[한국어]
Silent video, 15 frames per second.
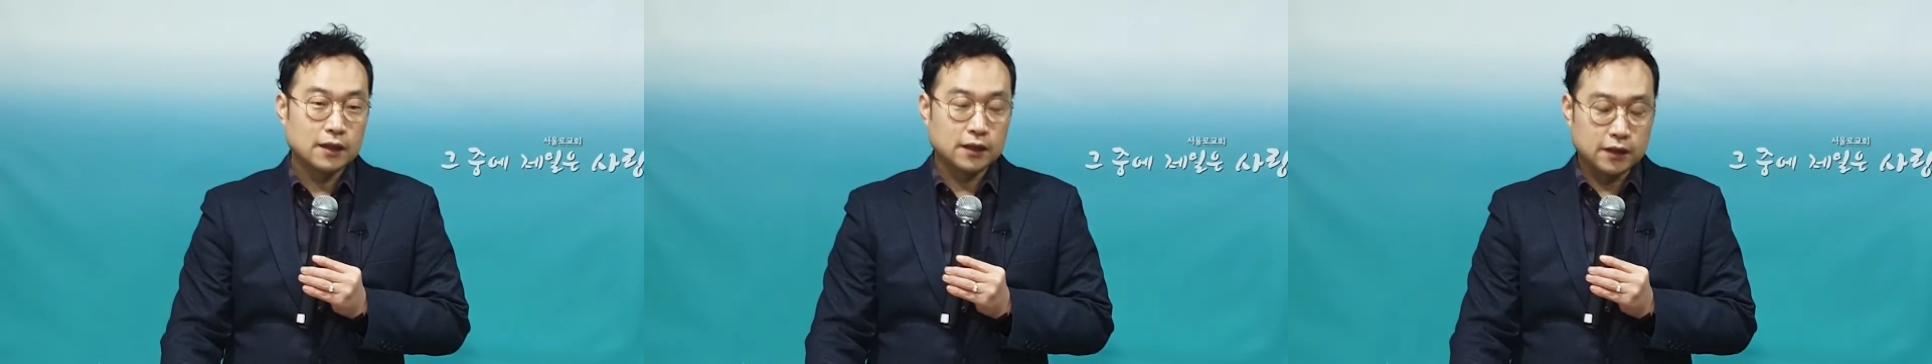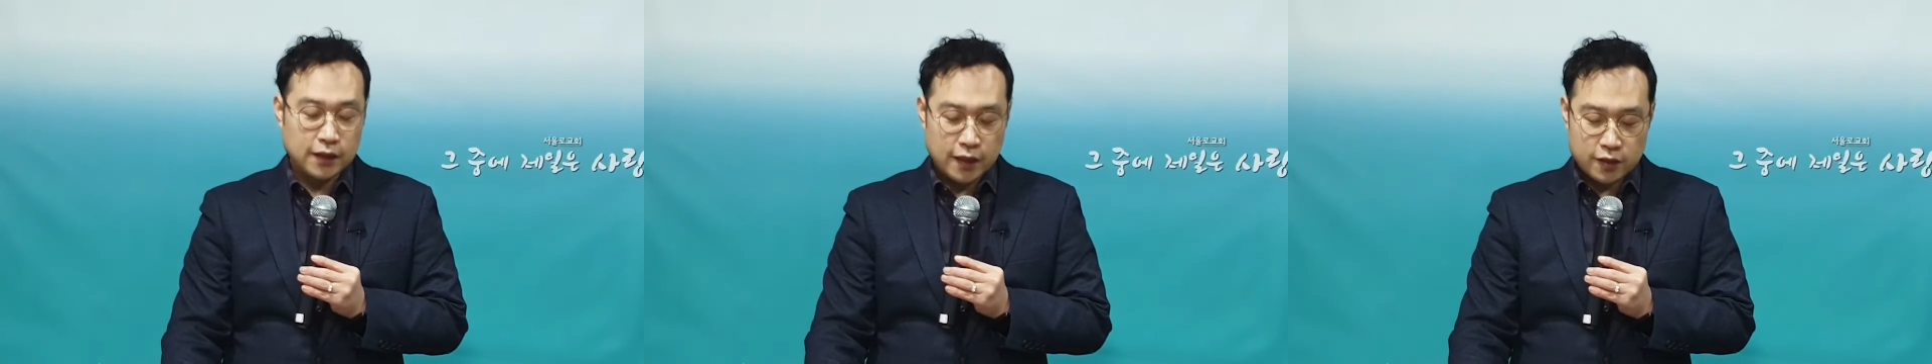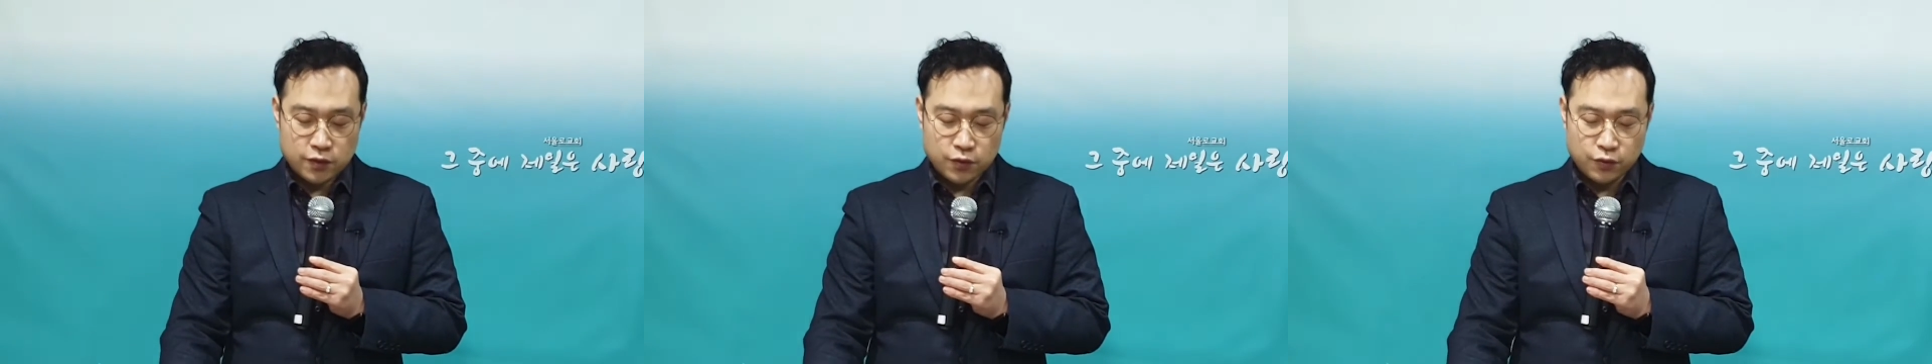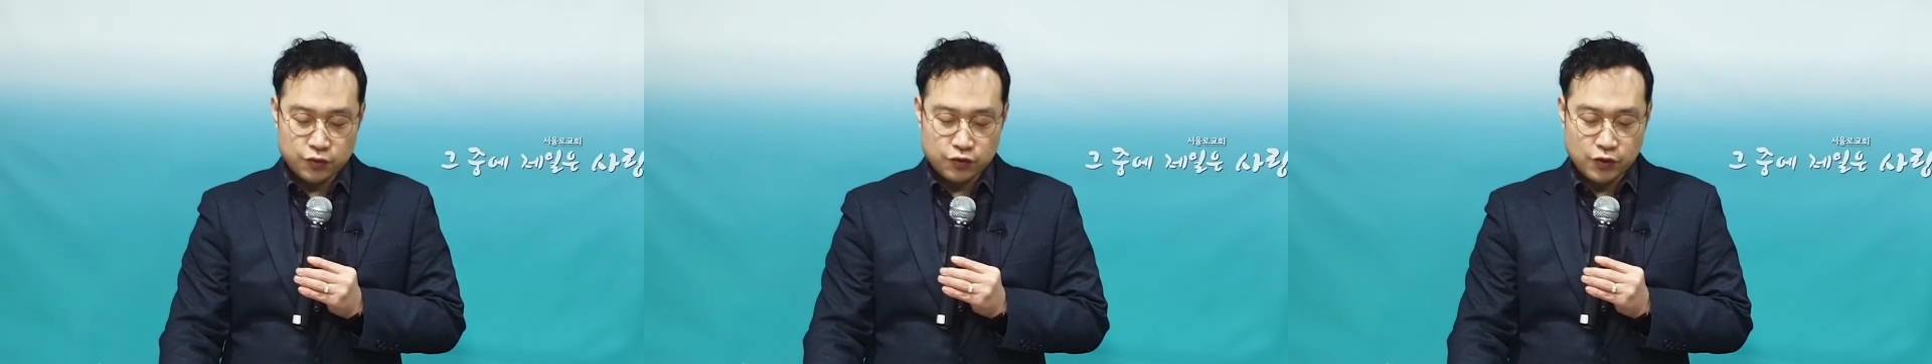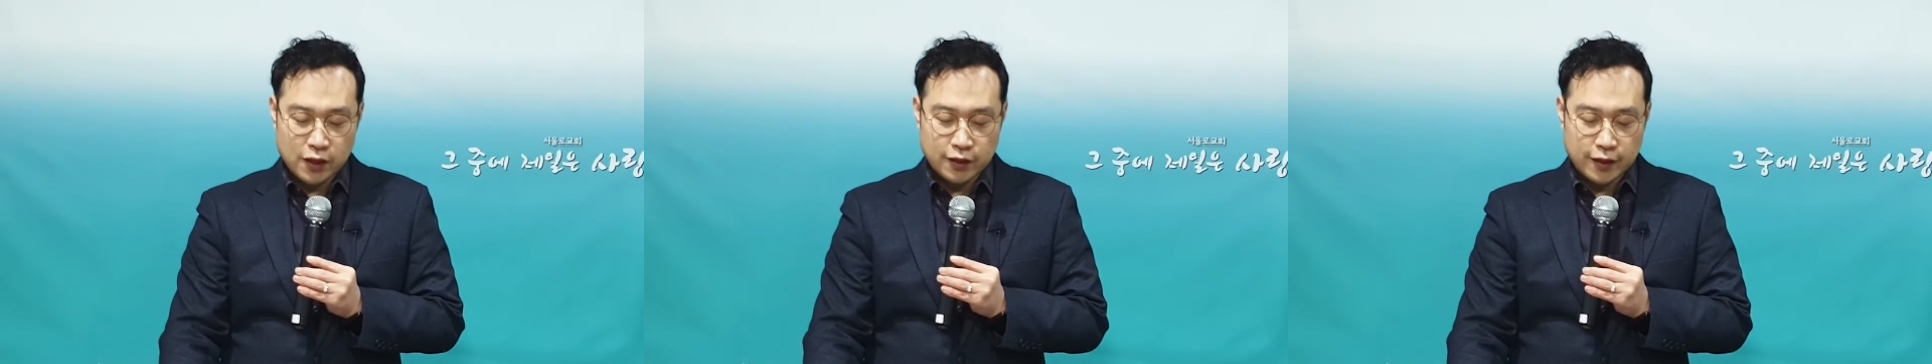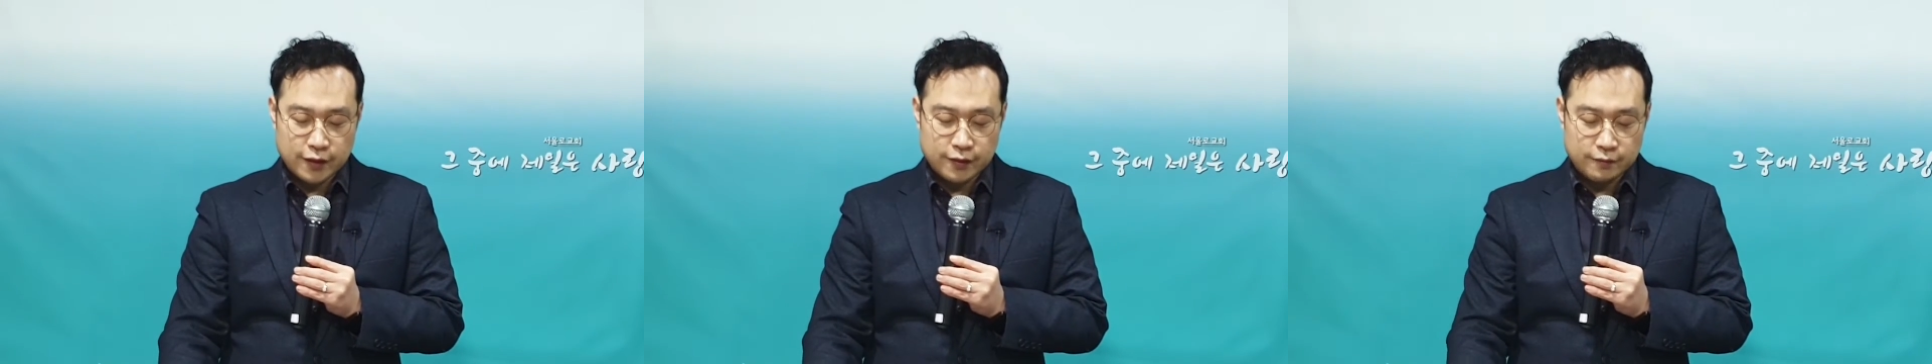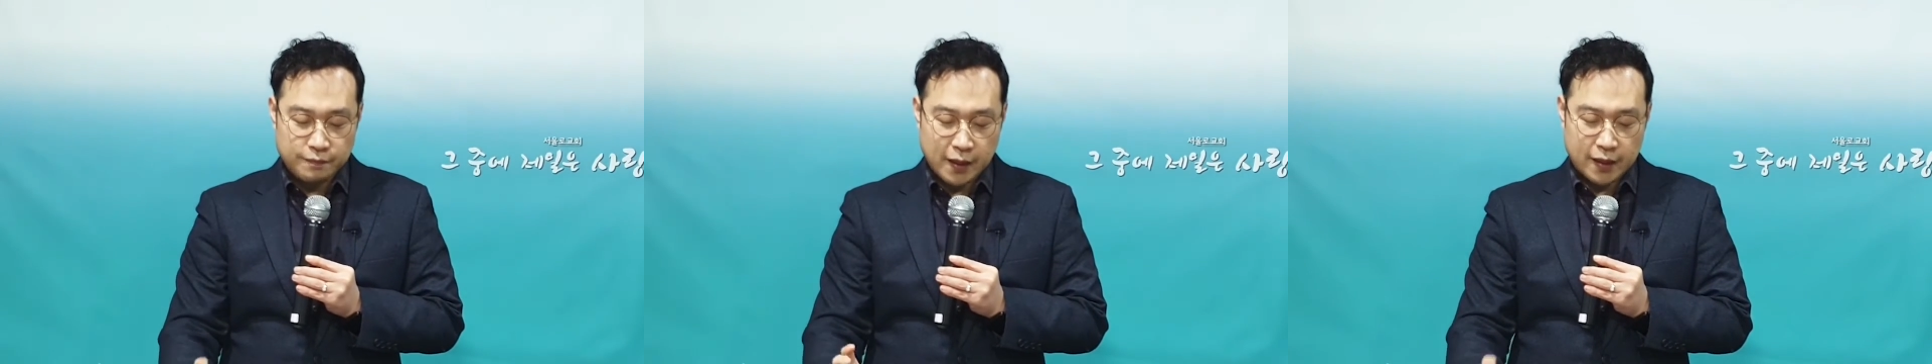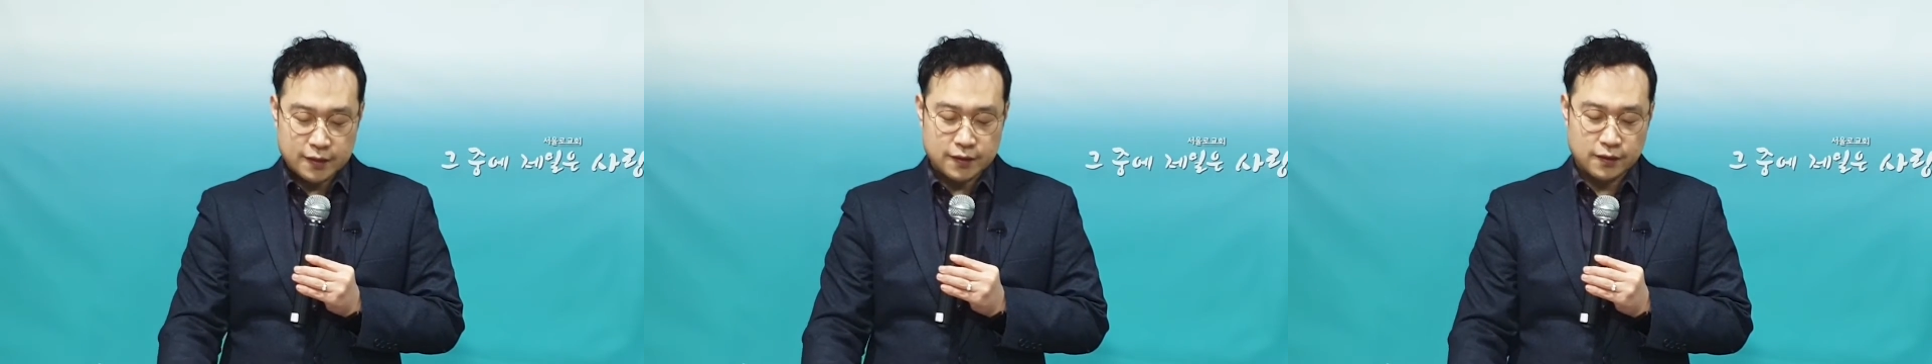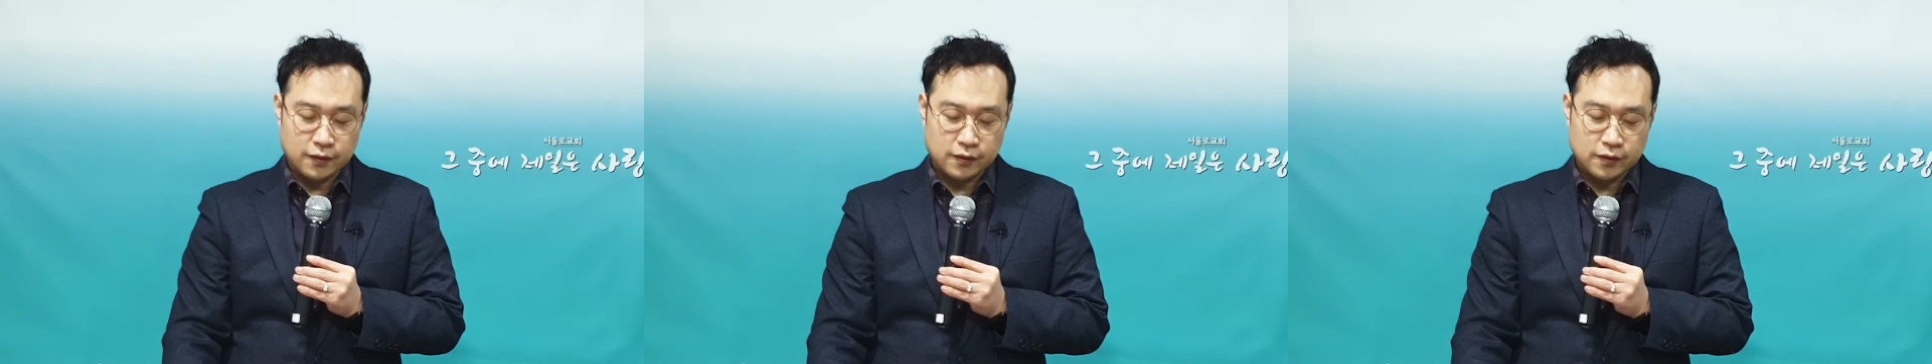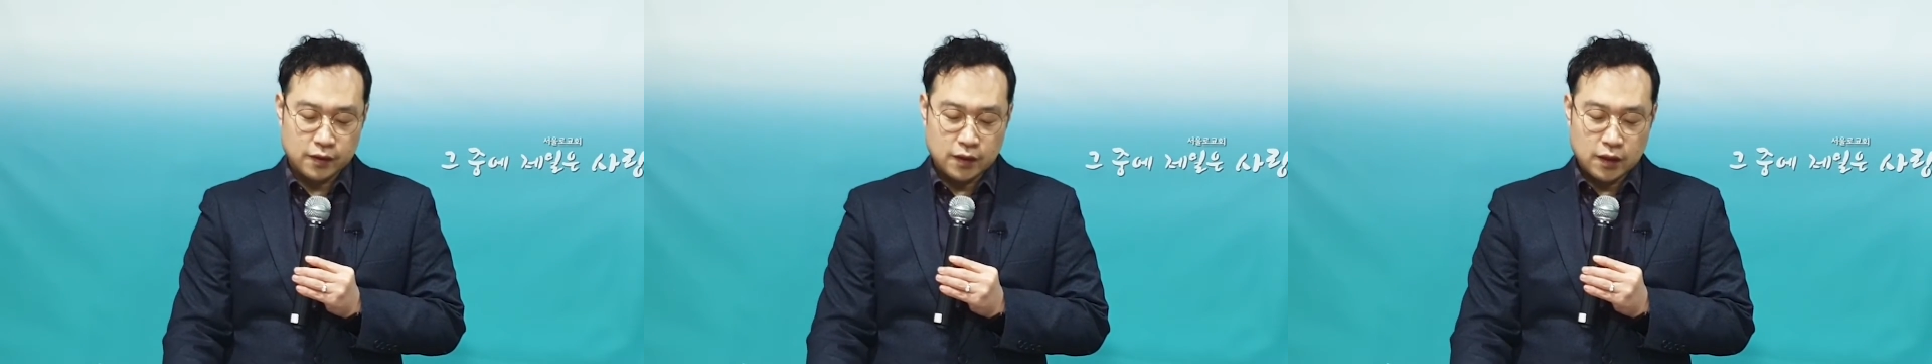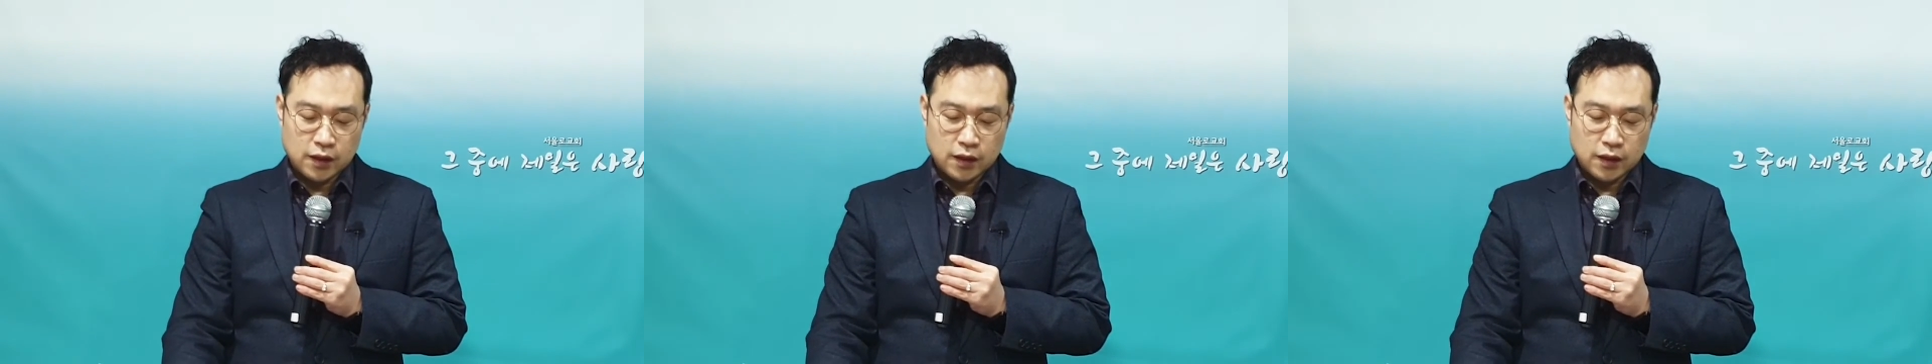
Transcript: 그의 소유가 된 백성.